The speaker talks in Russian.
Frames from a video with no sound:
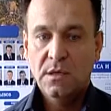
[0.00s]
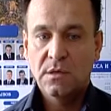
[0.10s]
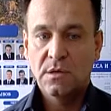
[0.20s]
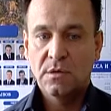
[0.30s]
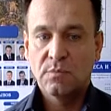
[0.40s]

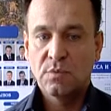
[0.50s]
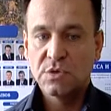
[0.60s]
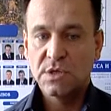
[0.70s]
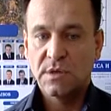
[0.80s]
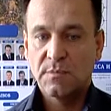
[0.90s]
И
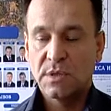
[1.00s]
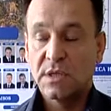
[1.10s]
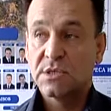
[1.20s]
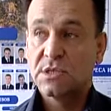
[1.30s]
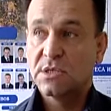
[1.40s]
после
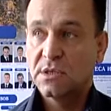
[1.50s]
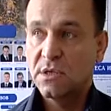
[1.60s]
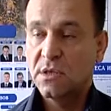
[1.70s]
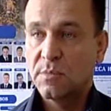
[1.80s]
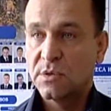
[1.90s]
подачи
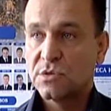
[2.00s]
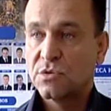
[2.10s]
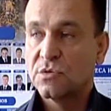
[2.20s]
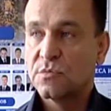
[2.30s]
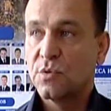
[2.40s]
сигнала
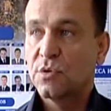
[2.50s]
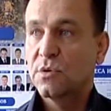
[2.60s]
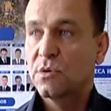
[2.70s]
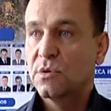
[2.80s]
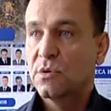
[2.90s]
произошел сбой
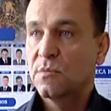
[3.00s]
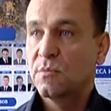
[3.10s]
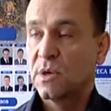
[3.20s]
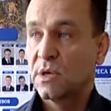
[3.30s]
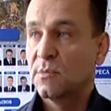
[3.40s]

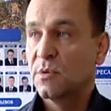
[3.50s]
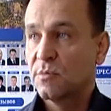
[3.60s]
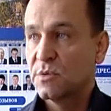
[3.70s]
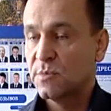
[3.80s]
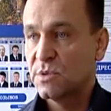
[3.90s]
программного
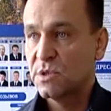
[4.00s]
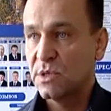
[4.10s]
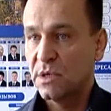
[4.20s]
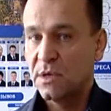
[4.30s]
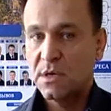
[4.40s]

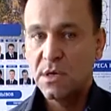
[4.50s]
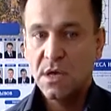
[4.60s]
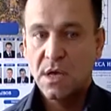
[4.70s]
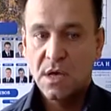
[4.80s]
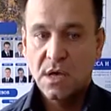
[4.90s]
обеспечения.
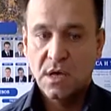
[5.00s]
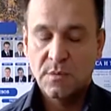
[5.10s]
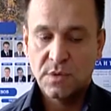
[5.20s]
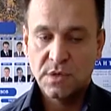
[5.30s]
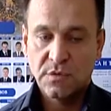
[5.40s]

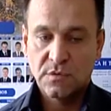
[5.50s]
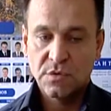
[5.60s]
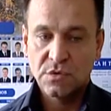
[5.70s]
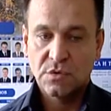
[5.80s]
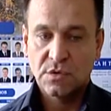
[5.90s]
Оперативный
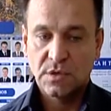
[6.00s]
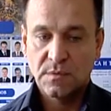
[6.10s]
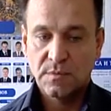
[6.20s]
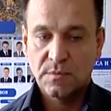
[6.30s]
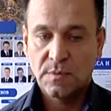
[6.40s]
дежурный
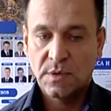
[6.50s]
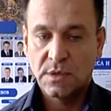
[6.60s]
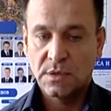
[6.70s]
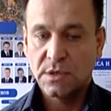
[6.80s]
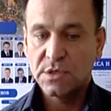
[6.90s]

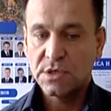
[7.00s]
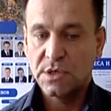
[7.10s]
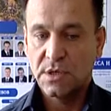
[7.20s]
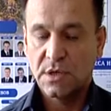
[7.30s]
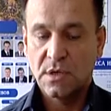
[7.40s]
принял
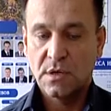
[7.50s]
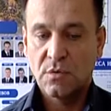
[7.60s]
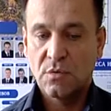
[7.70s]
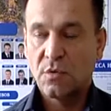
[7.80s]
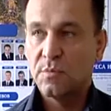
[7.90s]
решение
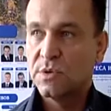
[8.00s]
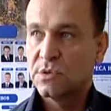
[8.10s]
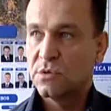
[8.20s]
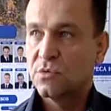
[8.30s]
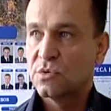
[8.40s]
о
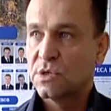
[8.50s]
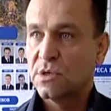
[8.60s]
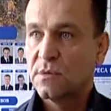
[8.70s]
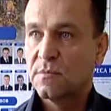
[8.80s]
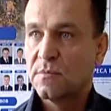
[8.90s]

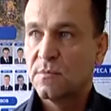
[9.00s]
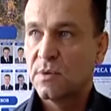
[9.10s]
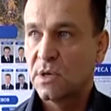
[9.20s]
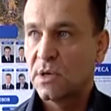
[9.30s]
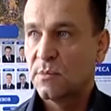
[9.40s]
перезагрузке
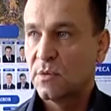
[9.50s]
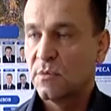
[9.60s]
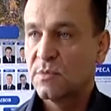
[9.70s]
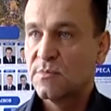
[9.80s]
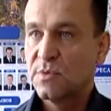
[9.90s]
программного
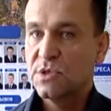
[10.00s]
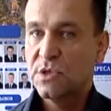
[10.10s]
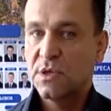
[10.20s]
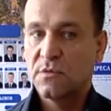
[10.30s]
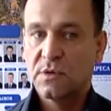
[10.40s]

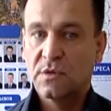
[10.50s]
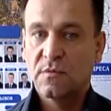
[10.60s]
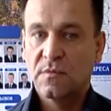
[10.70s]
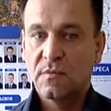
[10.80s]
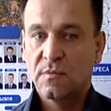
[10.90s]
обеспечения. В этот
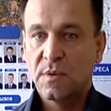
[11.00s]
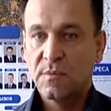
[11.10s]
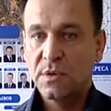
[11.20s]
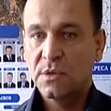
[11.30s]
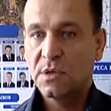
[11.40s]
э,
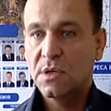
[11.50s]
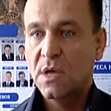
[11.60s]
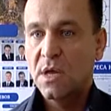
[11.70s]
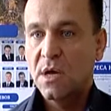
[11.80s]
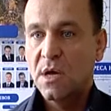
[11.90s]
момент
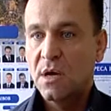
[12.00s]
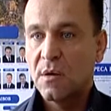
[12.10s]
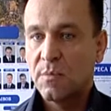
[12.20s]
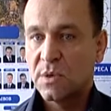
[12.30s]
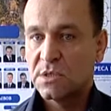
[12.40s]

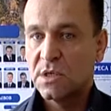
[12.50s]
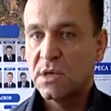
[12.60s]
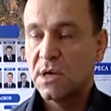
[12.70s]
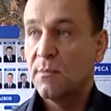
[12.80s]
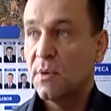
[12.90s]
прошла
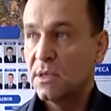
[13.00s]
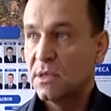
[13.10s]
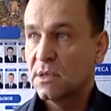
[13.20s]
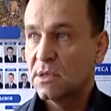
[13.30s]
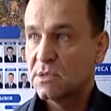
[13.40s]

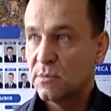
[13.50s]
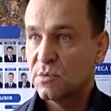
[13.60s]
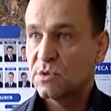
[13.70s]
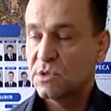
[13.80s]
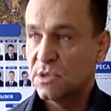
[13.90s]
команда на
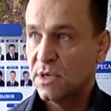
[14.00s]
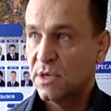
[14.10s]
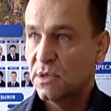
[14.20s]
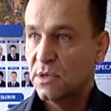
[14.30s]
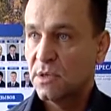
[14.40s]
запуск
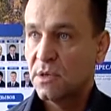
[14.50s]
сирен.